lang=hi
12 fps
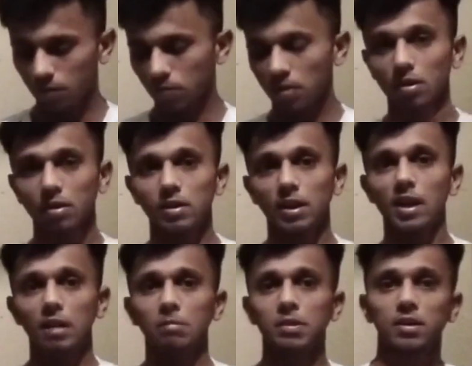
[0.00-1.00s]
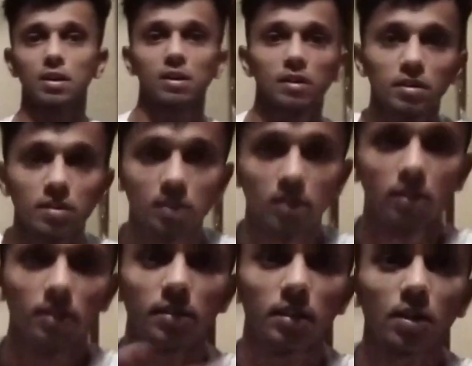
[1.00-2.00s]
ठीक है ये हेलमेट था
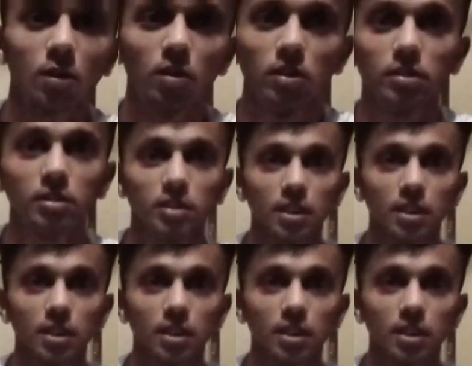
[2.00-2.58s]
देखो